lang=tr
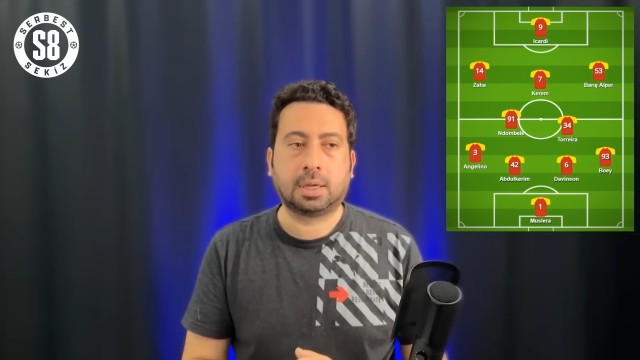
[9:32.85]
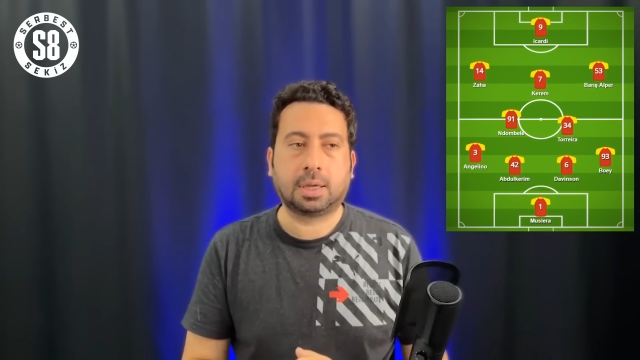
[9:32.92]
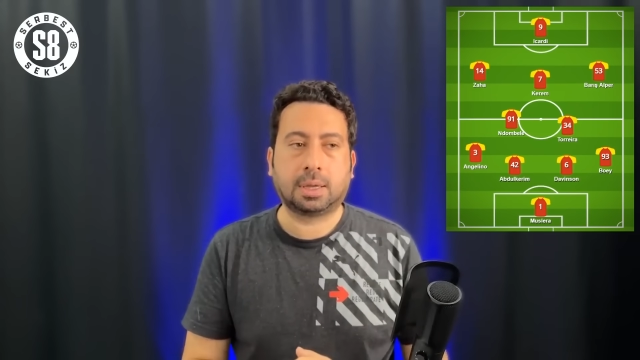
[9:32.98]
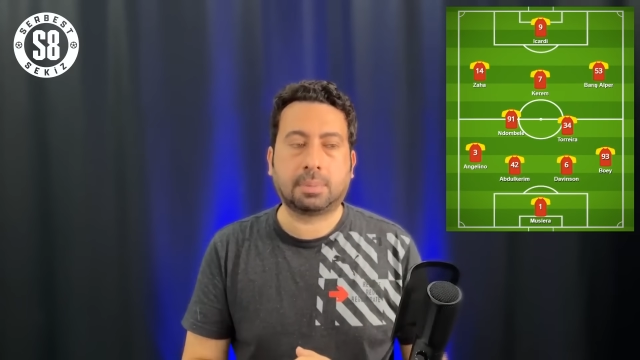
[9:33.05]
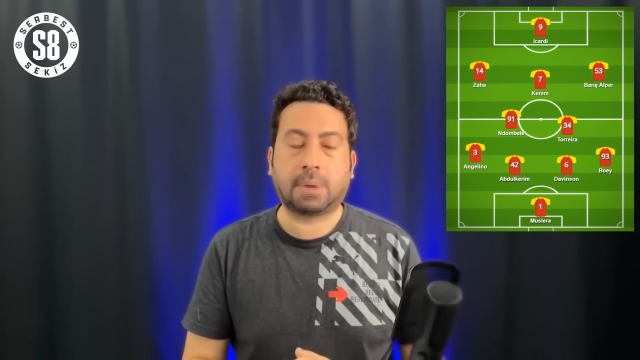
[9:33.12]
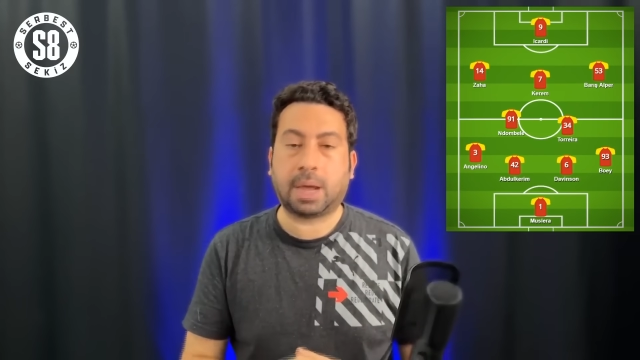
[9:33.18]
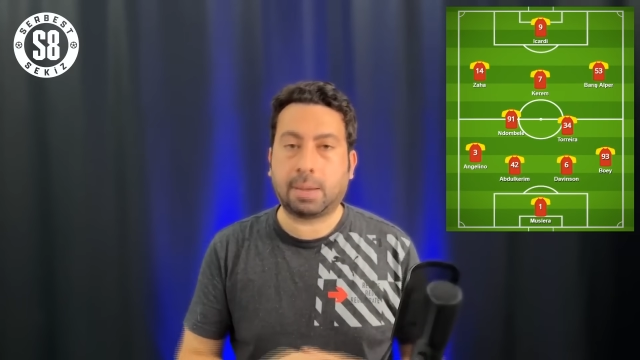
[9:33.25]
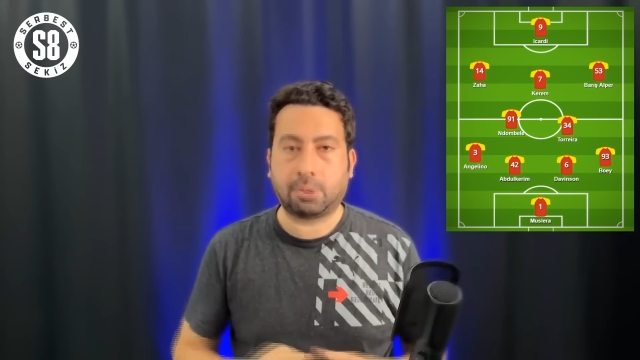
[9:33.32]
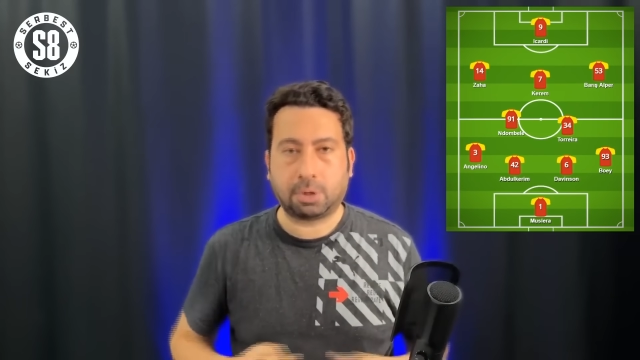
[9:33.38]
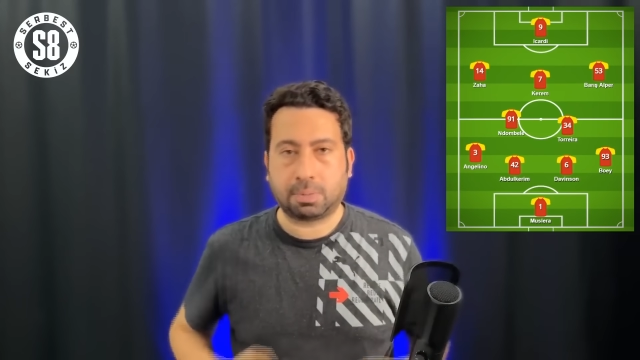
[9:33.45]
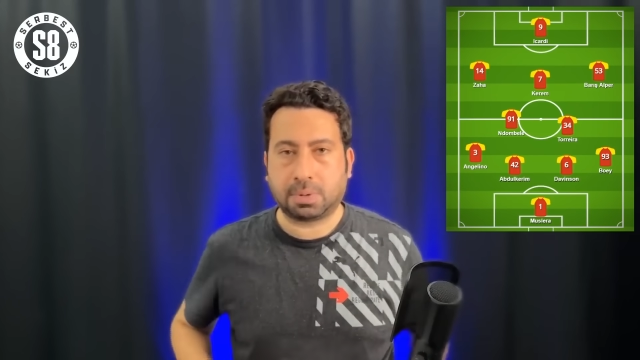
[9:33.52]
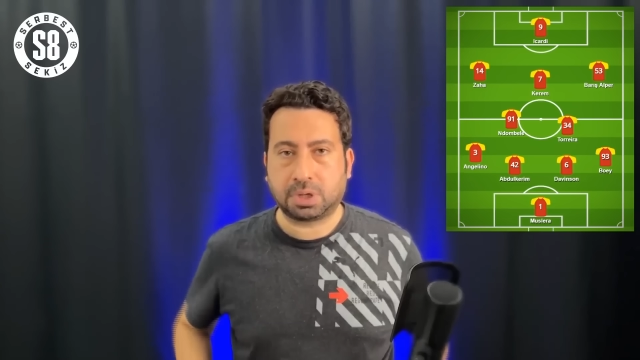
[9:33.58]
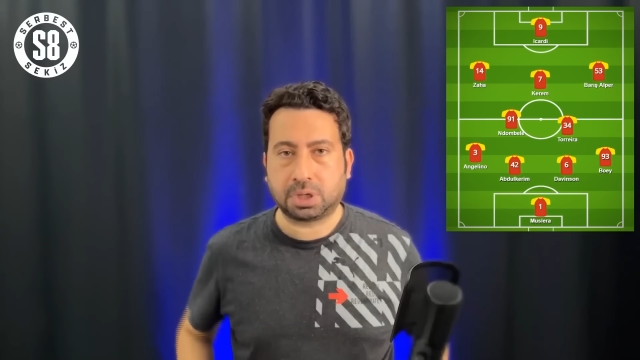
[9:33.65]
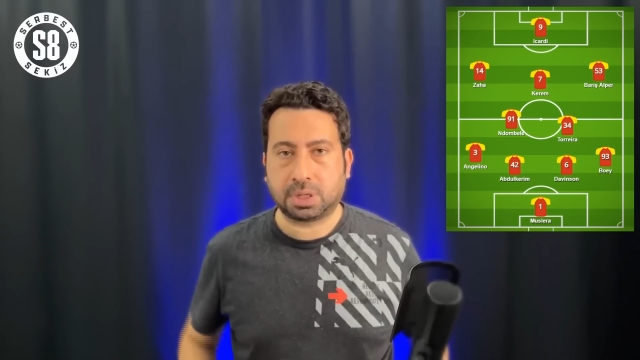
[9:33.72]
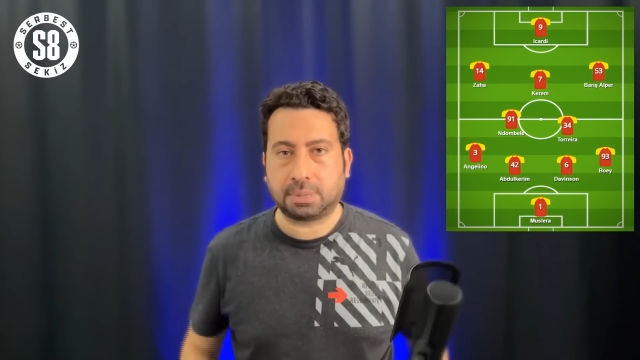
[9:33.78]
E, Bayern Münih
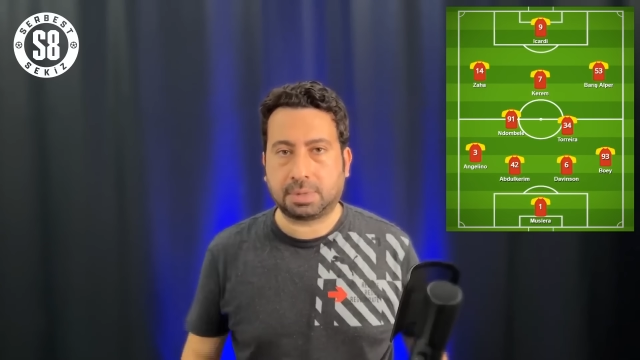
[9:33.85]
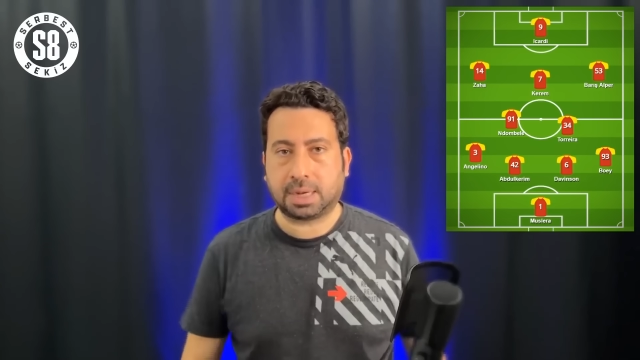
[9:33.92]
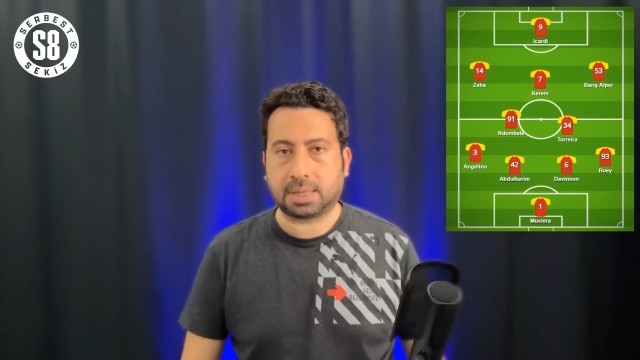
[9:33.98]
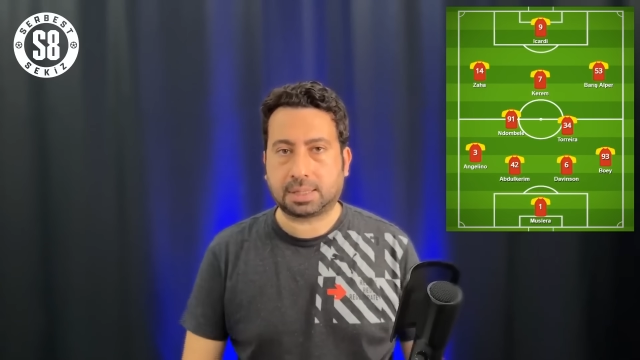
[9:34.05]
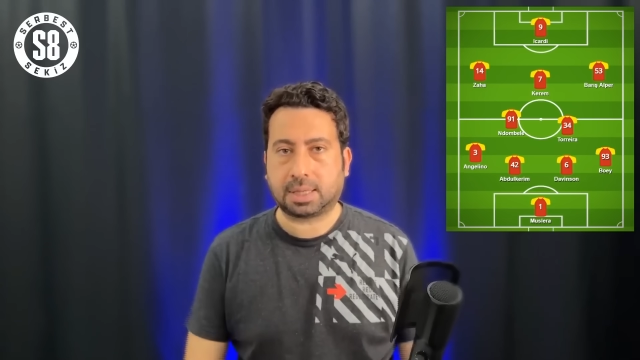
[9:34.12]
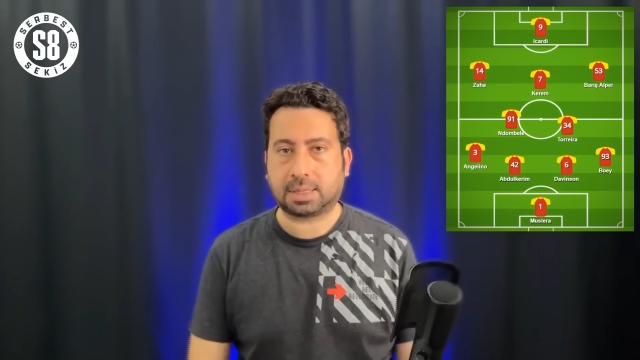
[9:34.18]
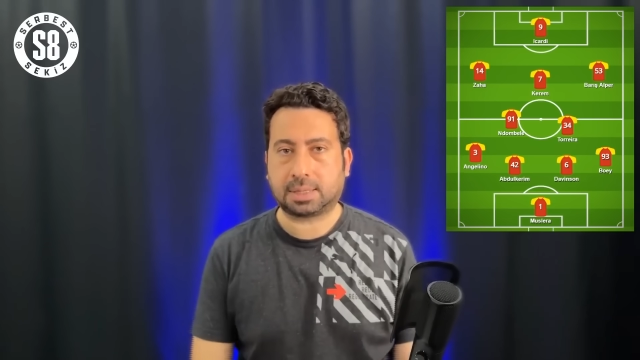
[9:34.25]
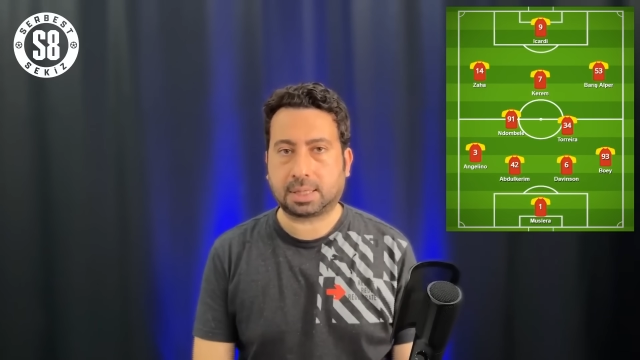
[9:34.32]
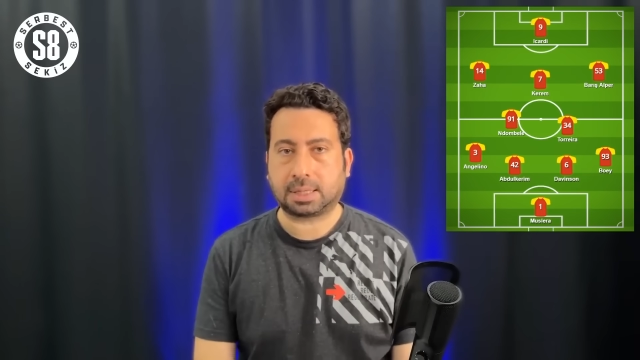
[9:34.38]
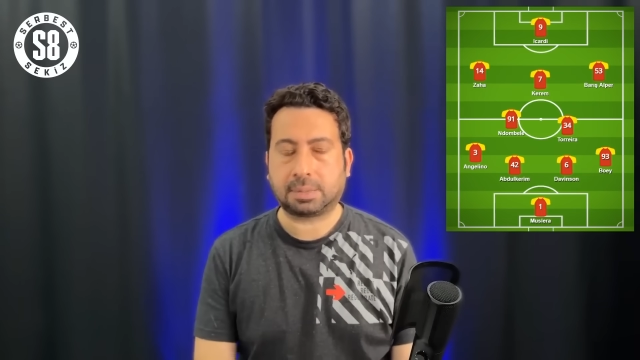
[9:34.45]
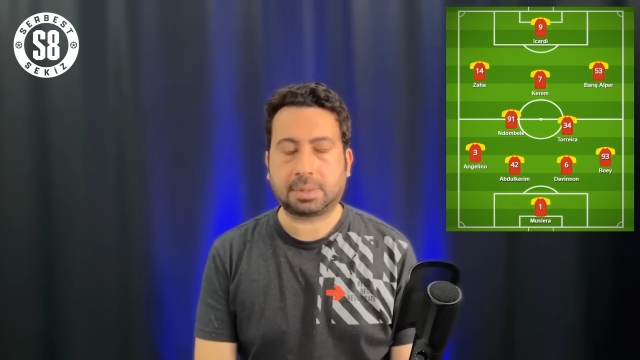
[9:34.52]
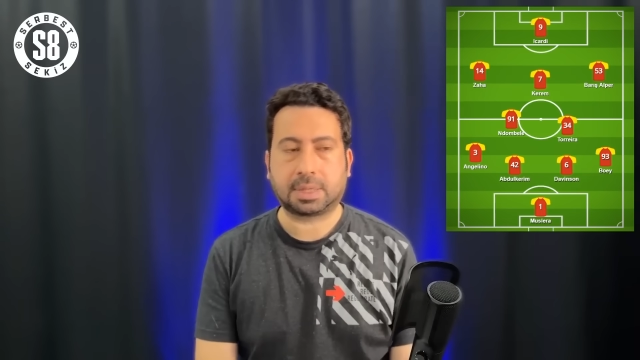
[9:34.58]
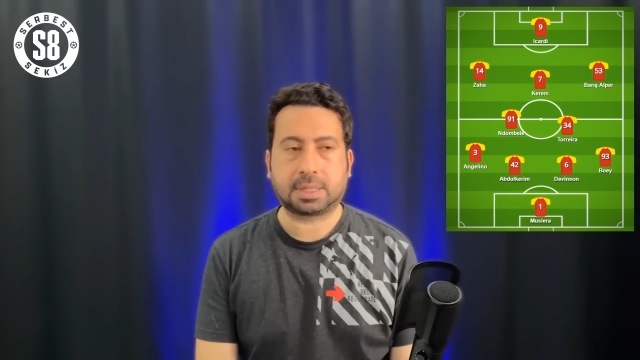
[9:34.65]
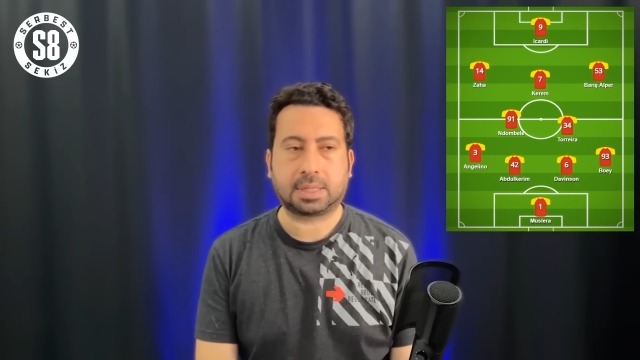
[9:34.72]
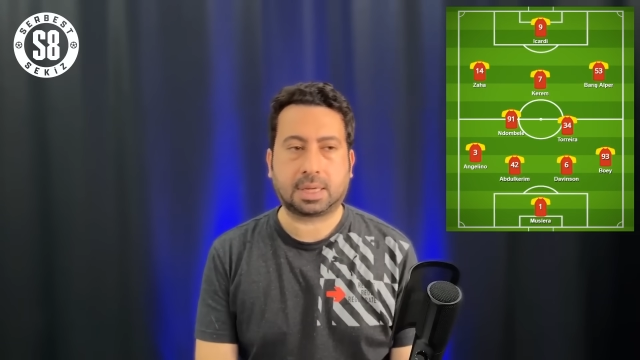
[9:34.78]
maçında biraz daha
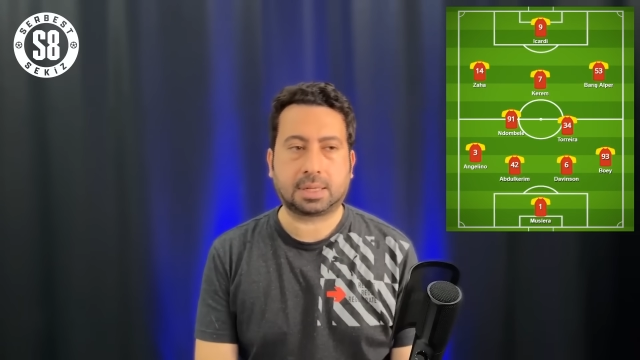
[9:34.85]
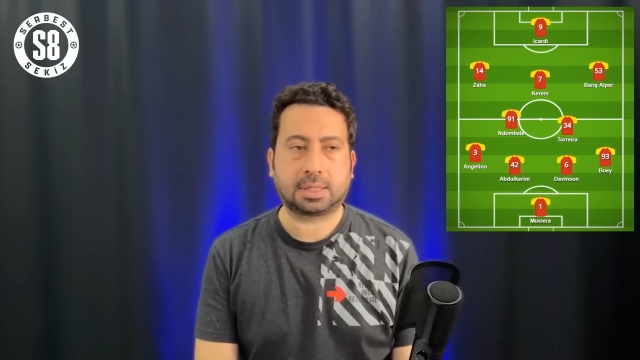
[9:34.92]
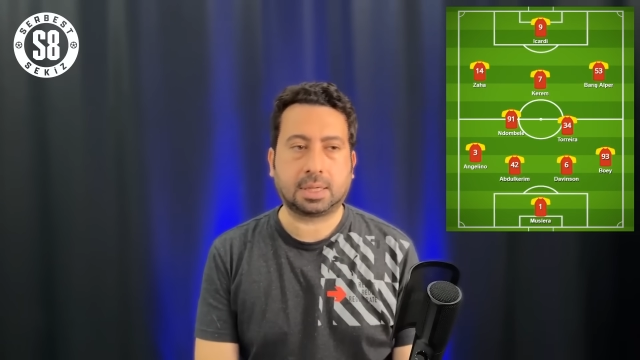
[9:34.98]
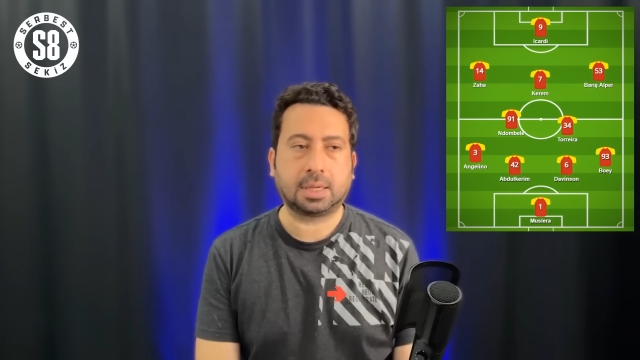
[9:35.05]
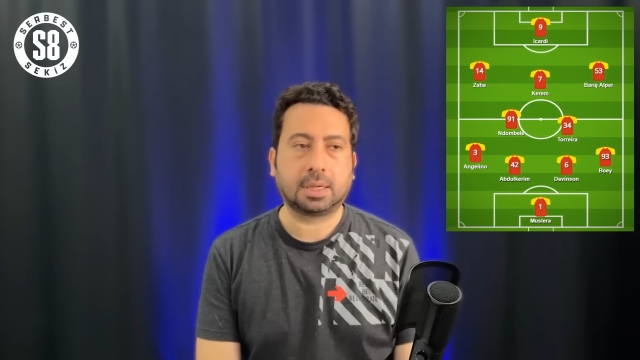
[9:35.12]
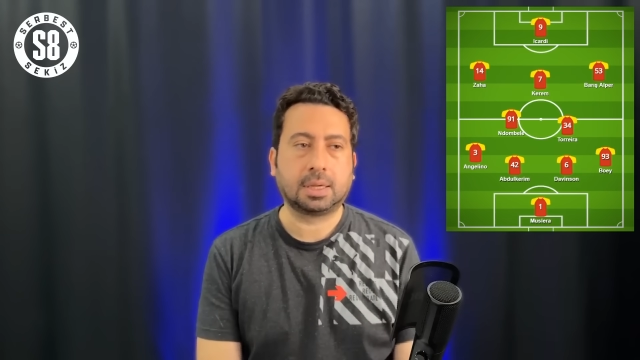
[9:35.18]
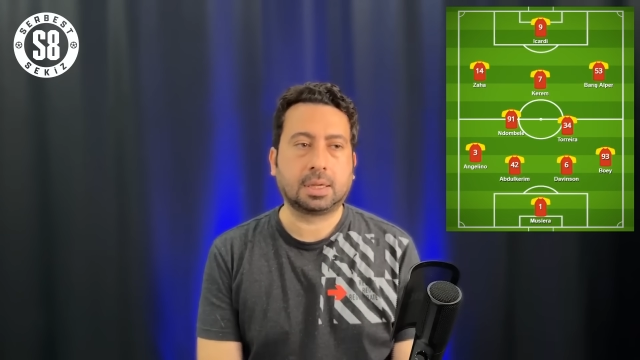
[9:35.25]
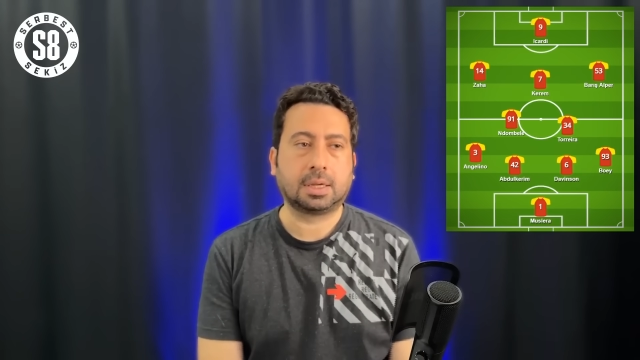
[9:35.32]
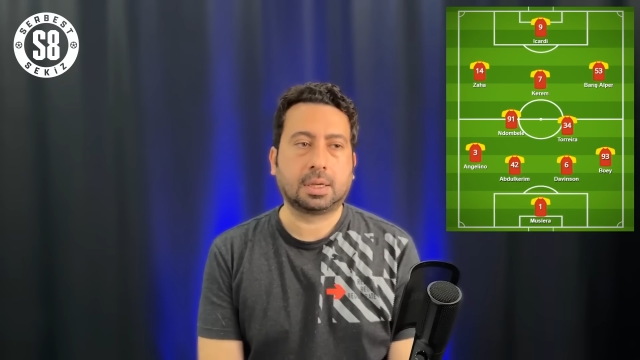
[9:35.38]
saklamak isterse